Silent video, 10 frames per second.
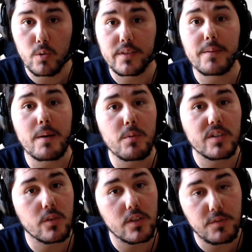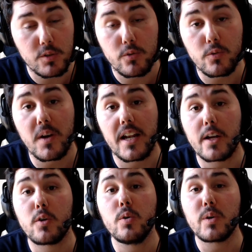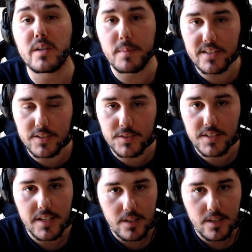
Le thème abordé dans cette vidéo sera la colorimétrie,